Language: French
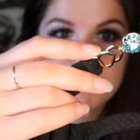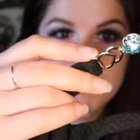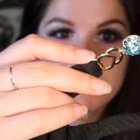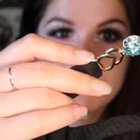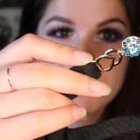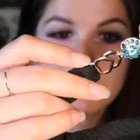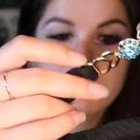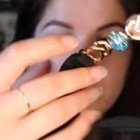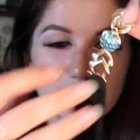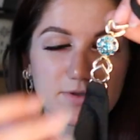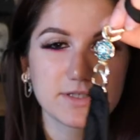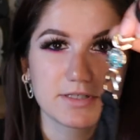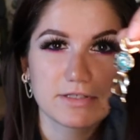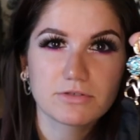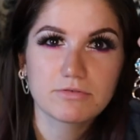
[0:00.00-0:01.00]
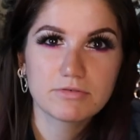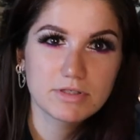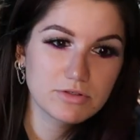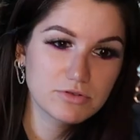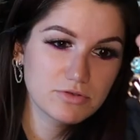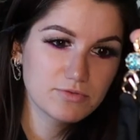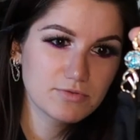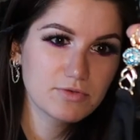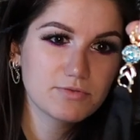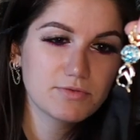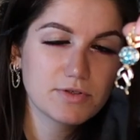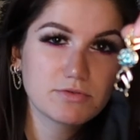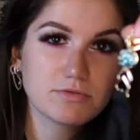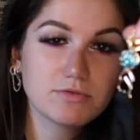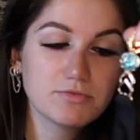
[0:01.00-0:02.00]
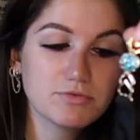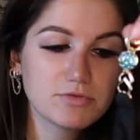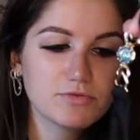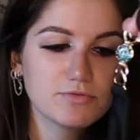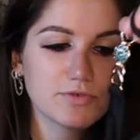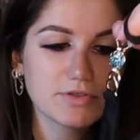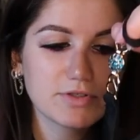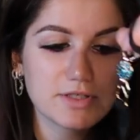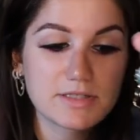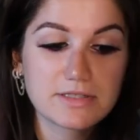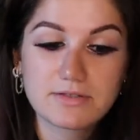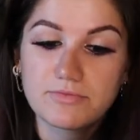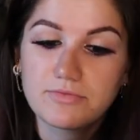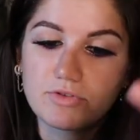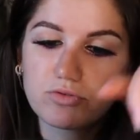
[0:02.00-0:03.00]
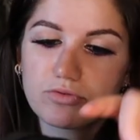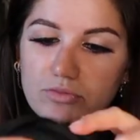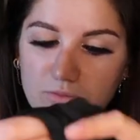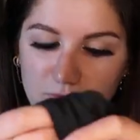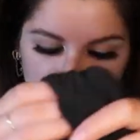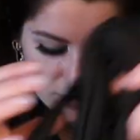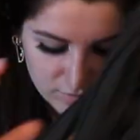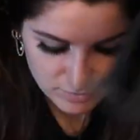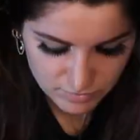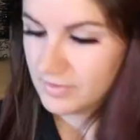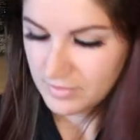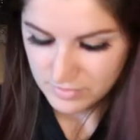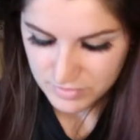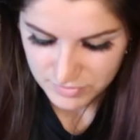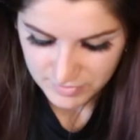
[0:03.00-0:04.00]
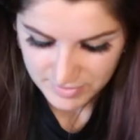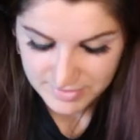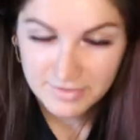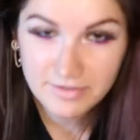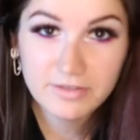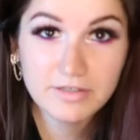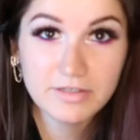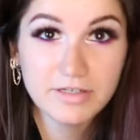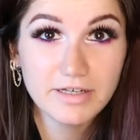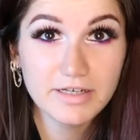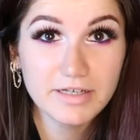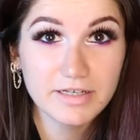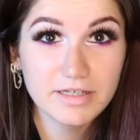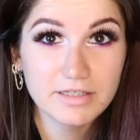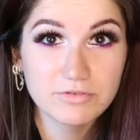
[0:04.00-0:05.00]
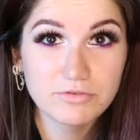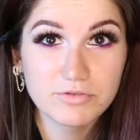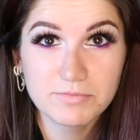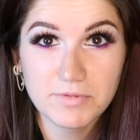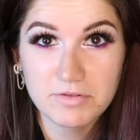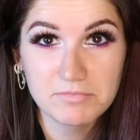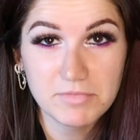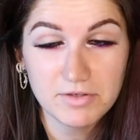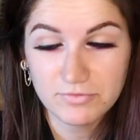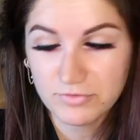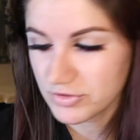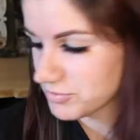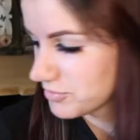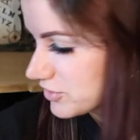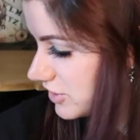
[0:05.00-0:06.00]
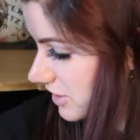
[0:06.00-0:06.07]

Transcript: petits bijoux en fait, ça se relie devant en fait au niveau du ventre et ça fait trop beau. Ensuite, encore un autre maillot de bain. Franchement,